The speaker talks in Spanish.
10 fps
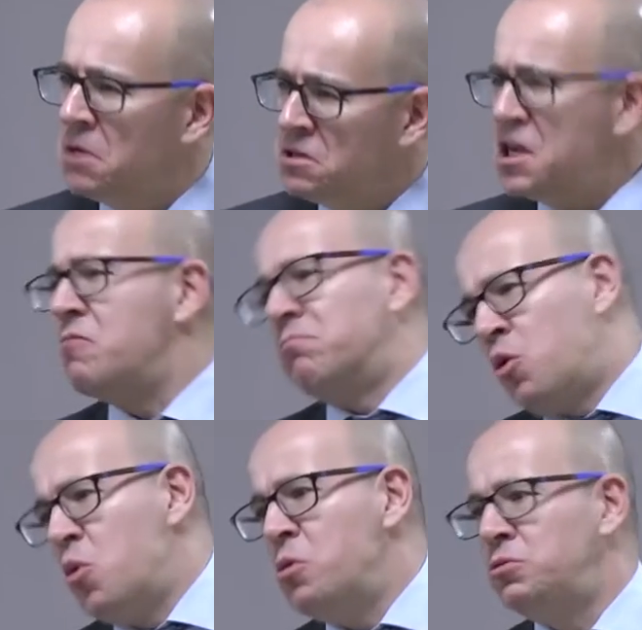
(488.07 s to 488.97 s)
sí, un
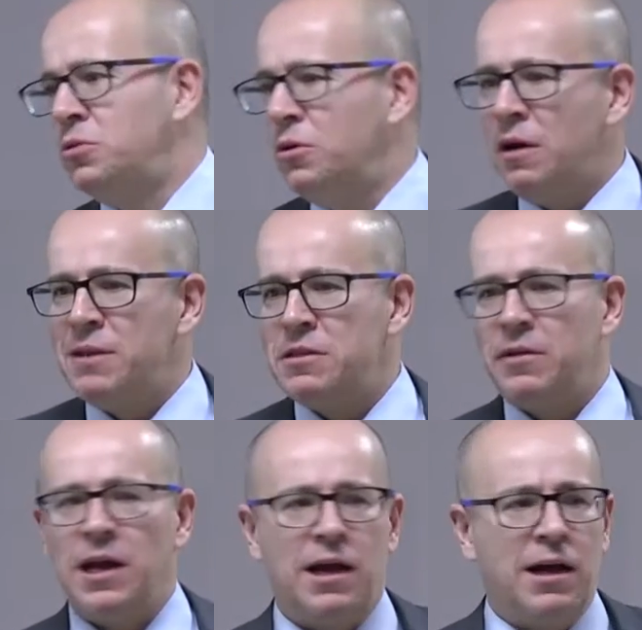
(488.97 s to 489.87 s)
culto, amante
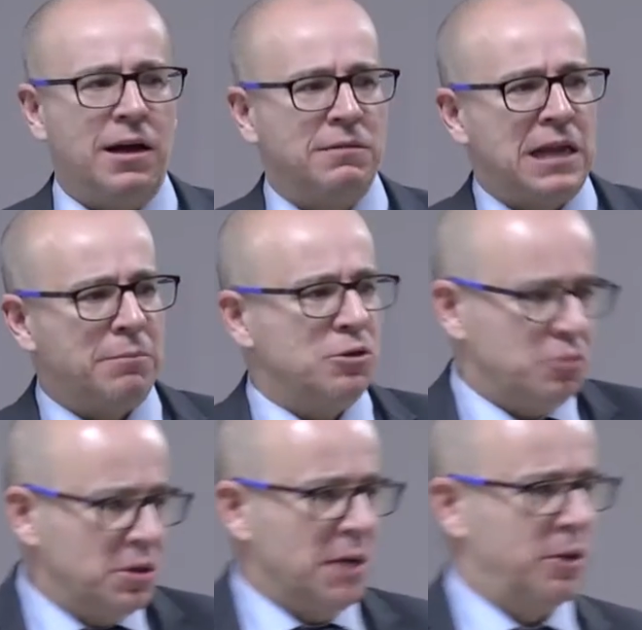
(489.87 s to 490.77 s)
de la,
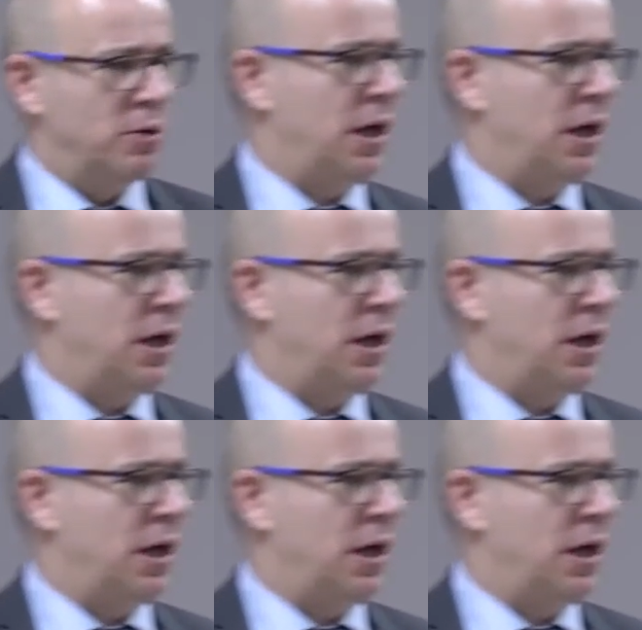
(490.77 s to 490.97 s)
pintura, pero no